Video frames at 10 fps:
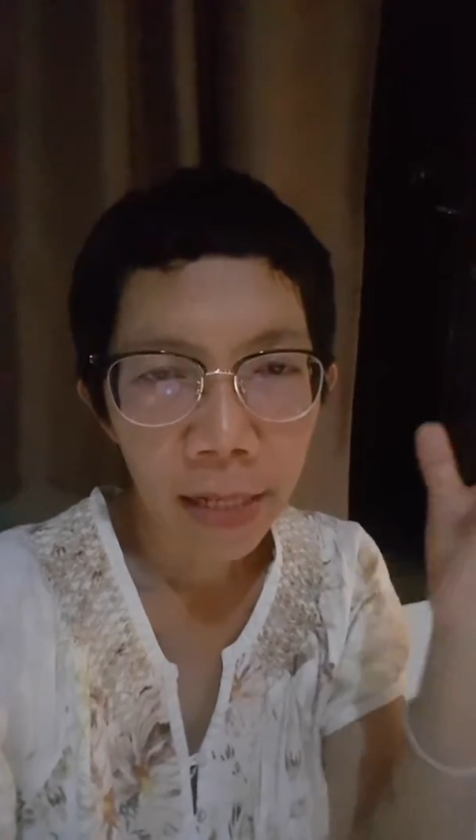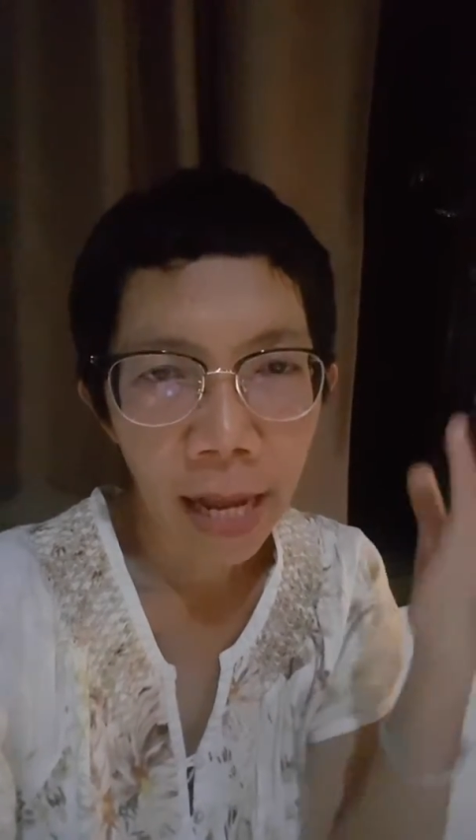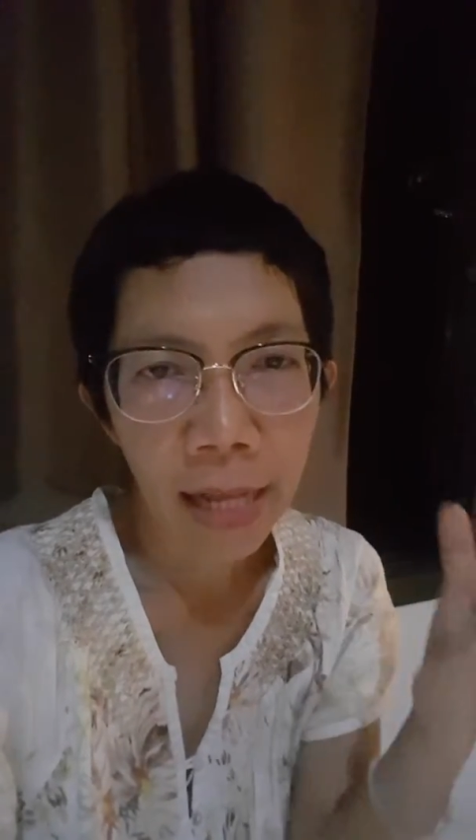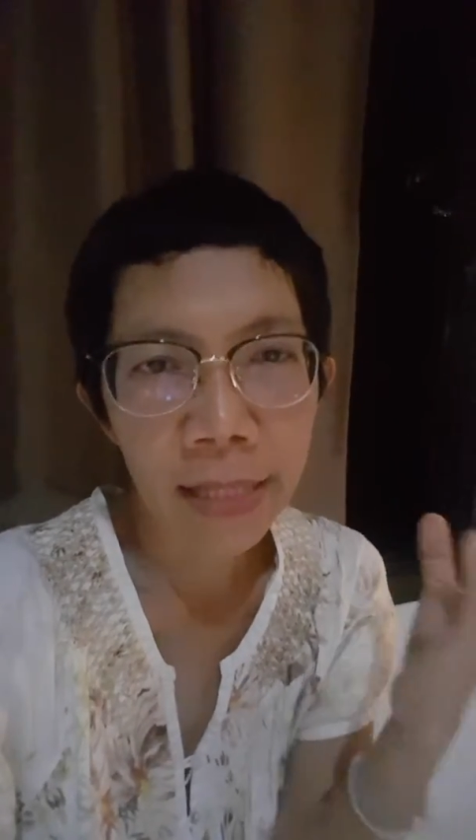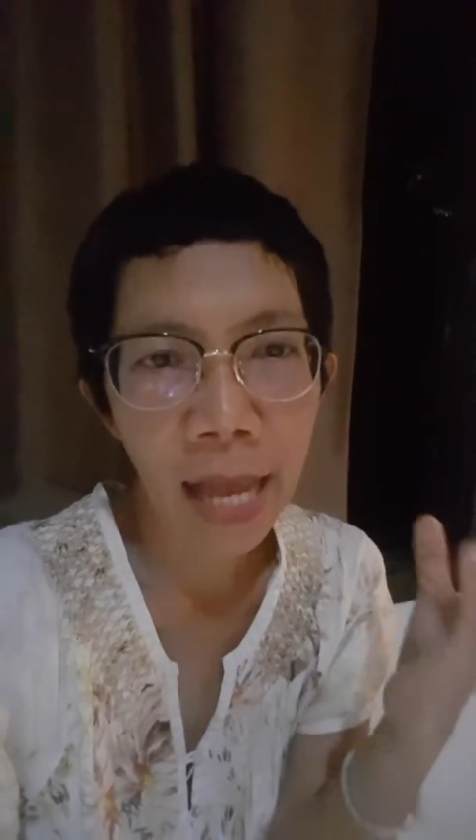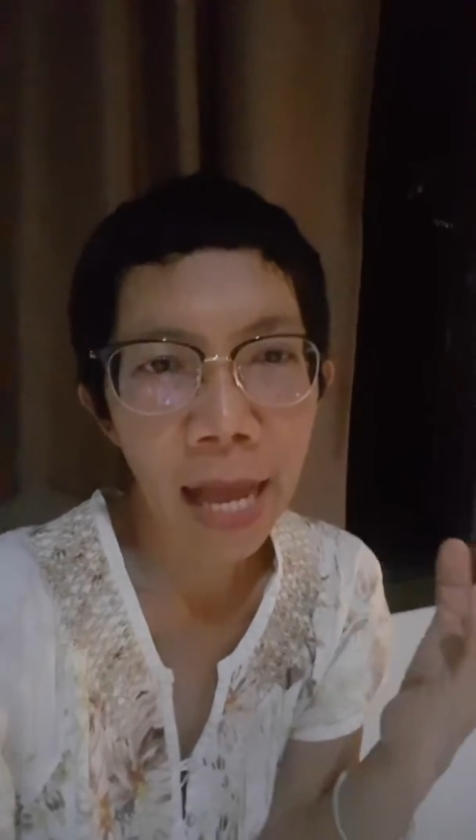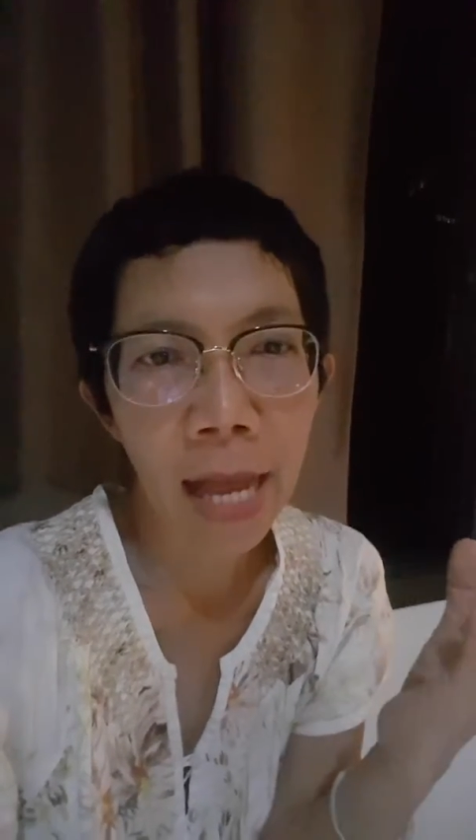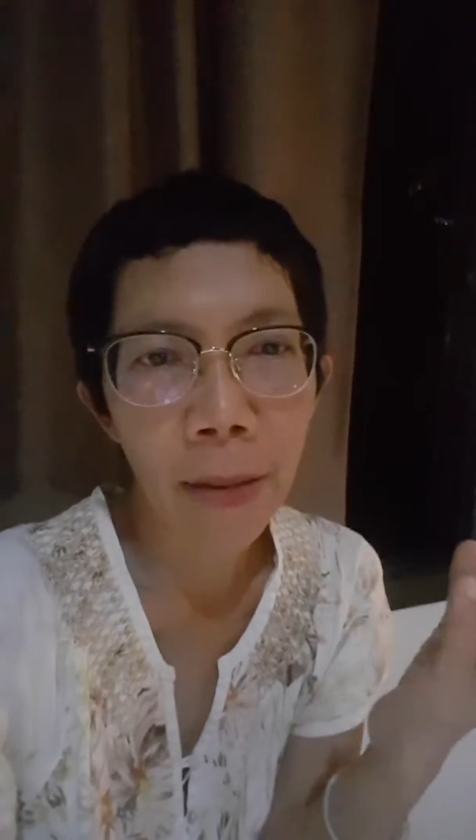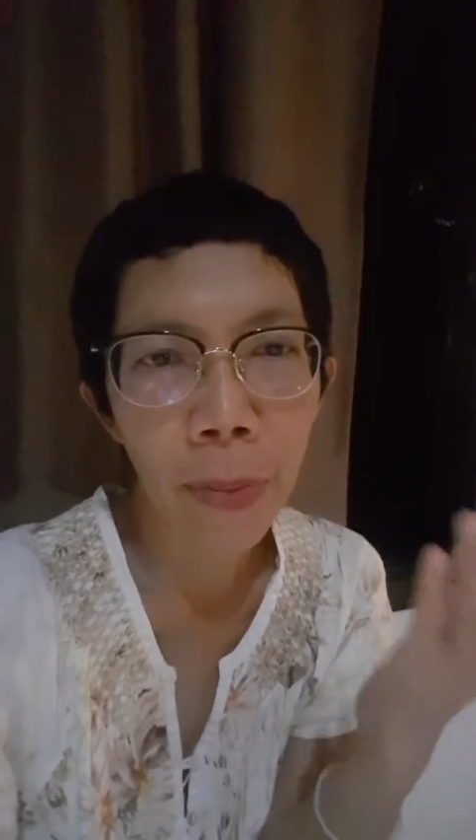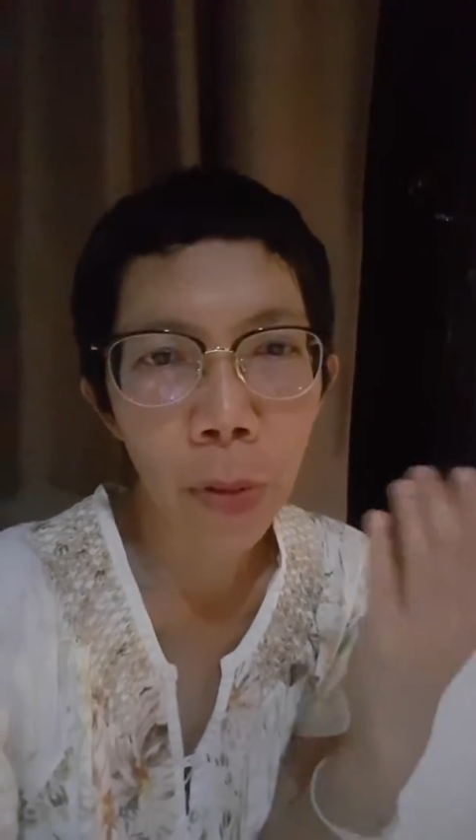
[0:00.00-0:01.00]
หน้าตา
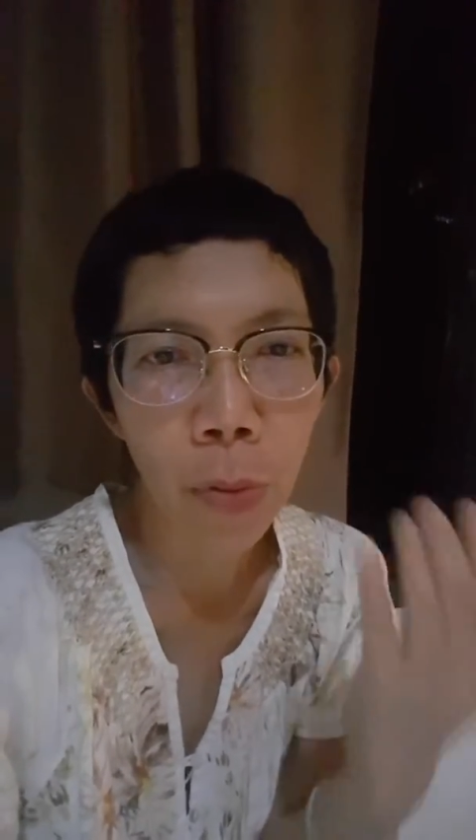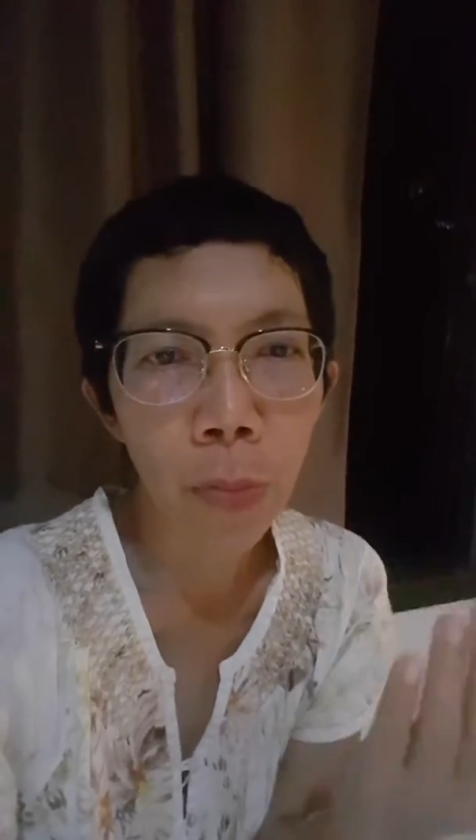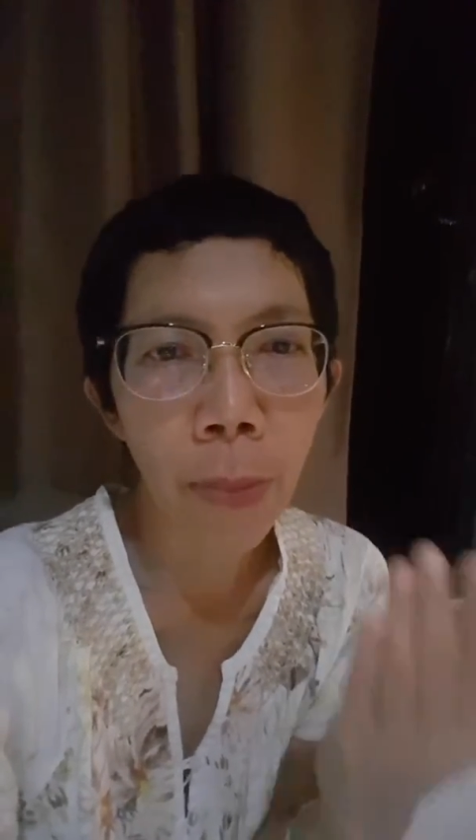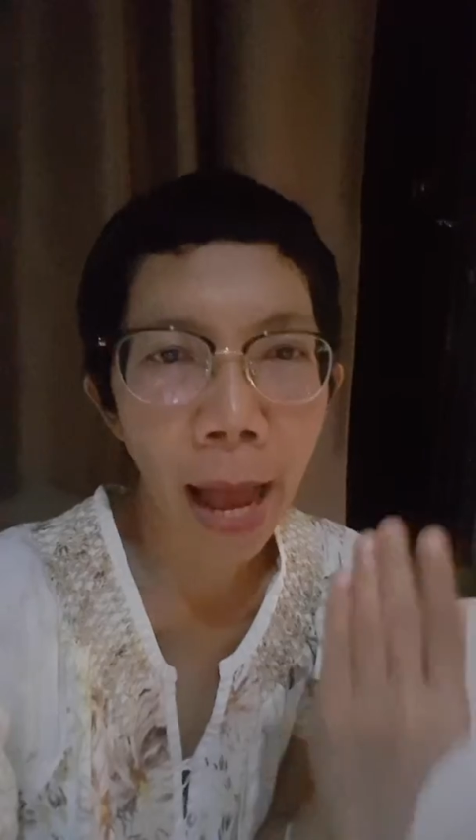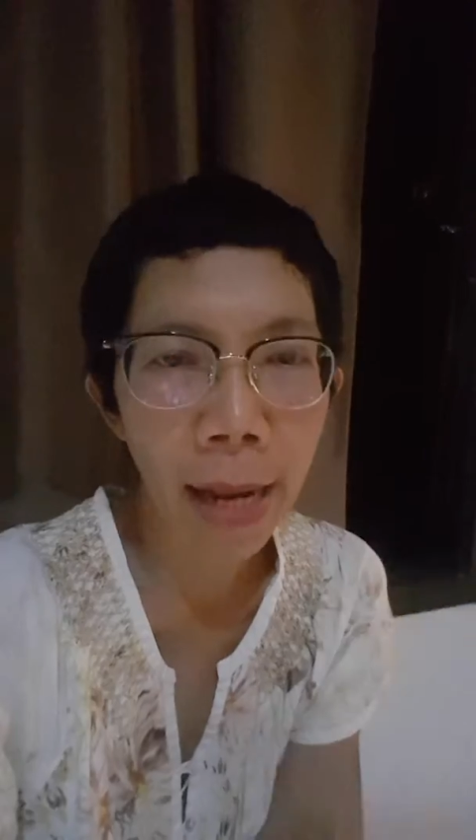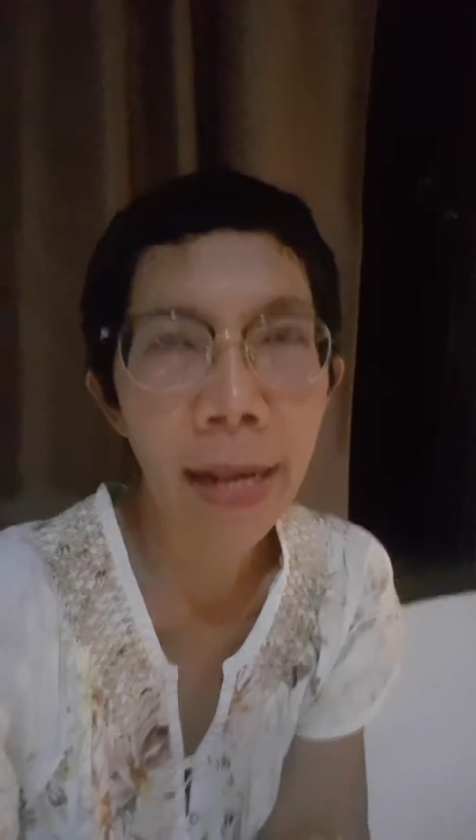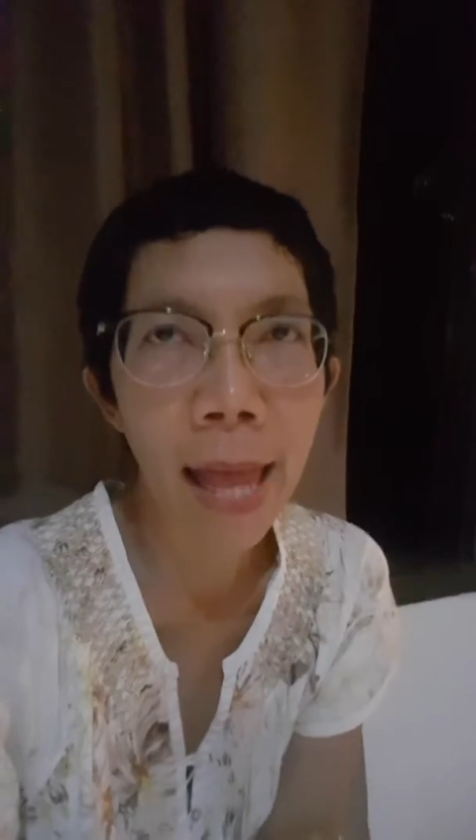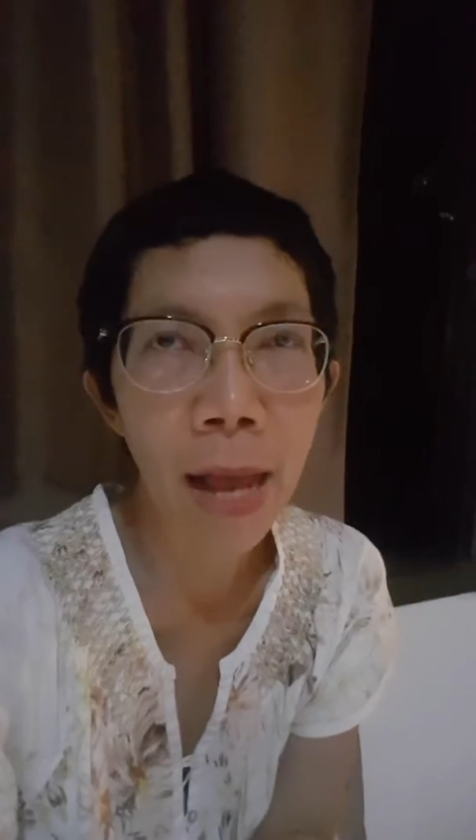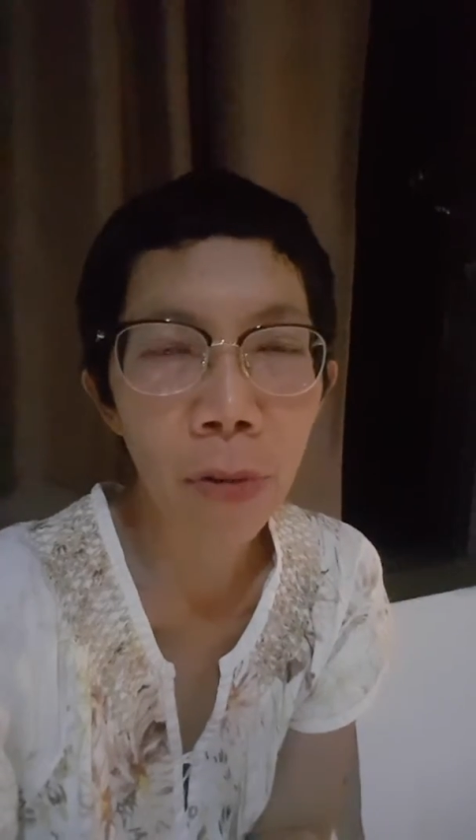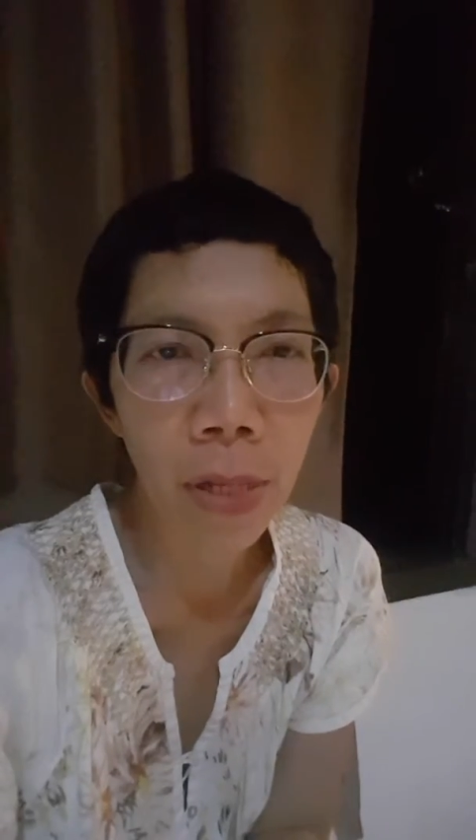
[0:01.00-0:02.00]
ผิวพรรณ
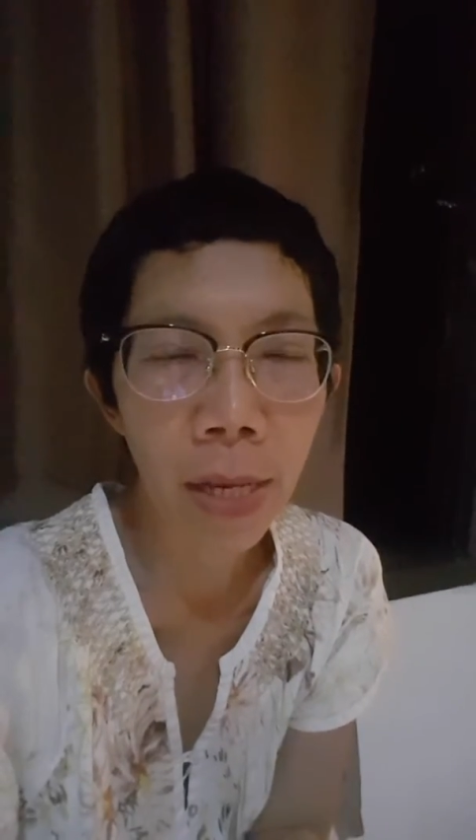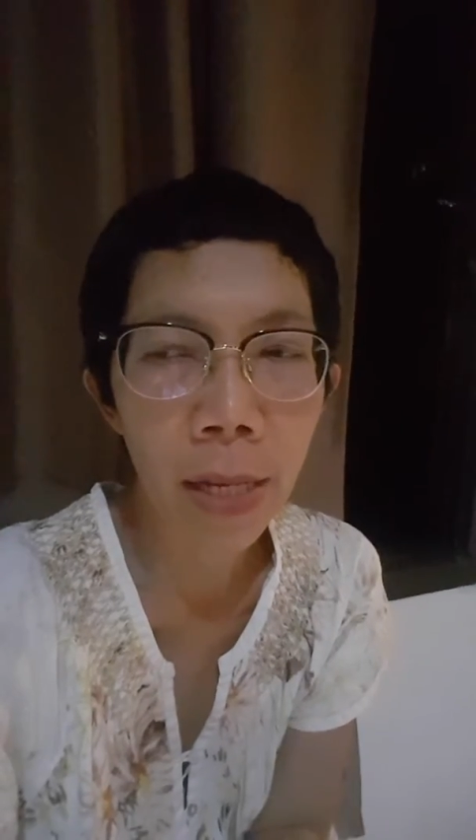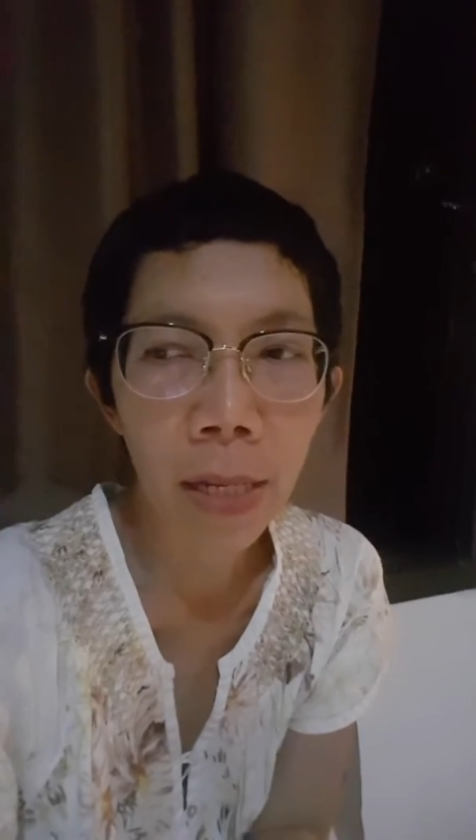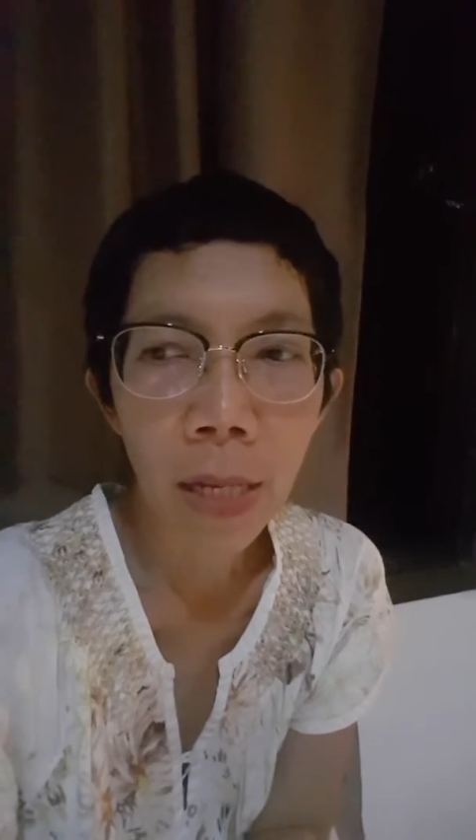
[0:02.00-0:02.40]
แล้วเนี่ย